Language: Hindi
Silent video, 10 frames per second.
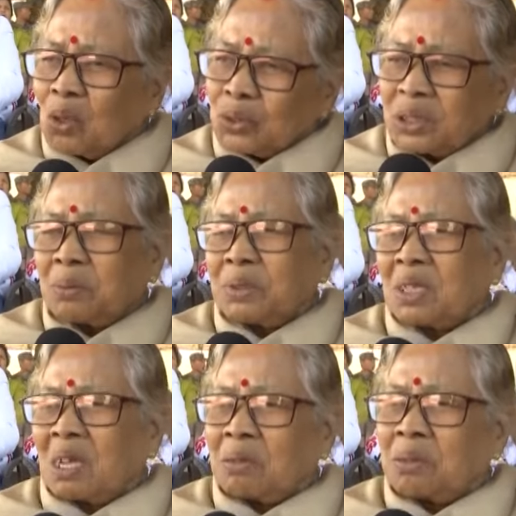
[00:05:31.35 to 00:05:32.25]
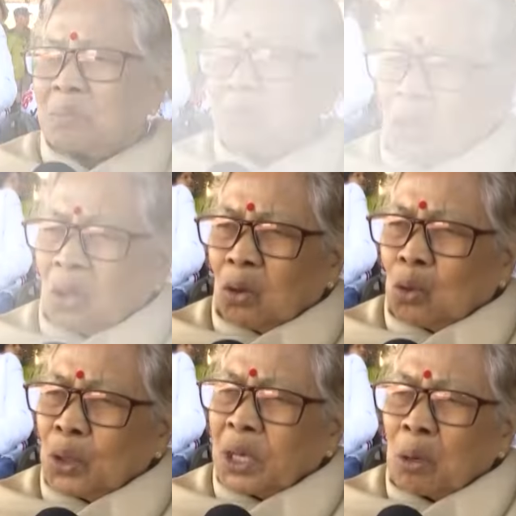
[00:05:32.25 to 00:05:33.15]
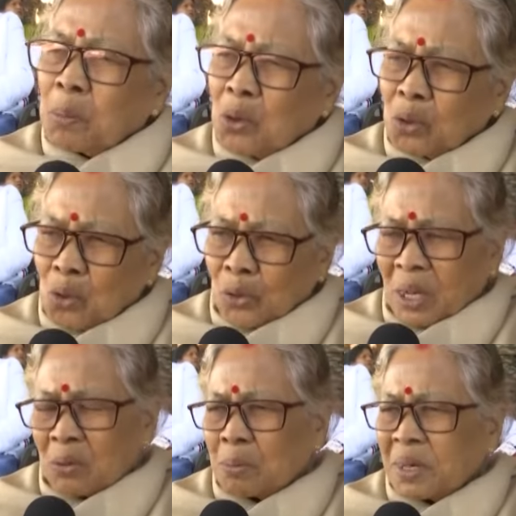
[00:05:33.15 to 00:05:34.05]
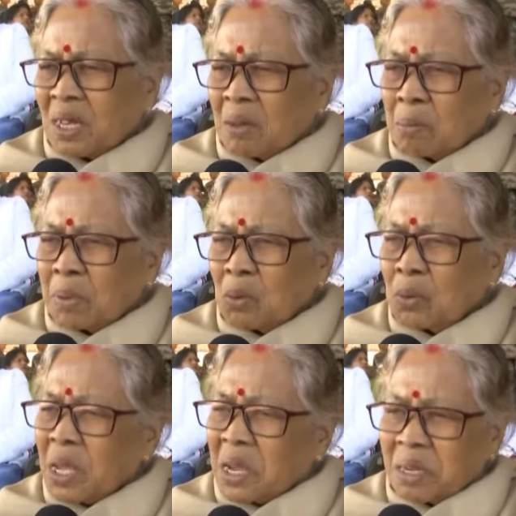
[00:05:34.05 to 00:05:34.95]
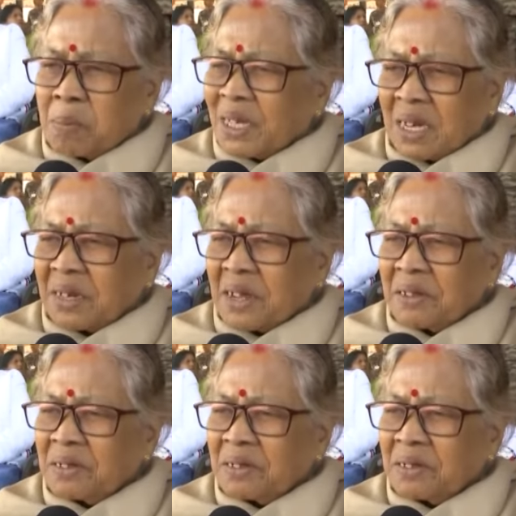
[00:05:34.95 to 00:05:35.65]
उसी वजह दुखी तो बहुत होता हूँ बेटा क्योंकि एक ही बेटा था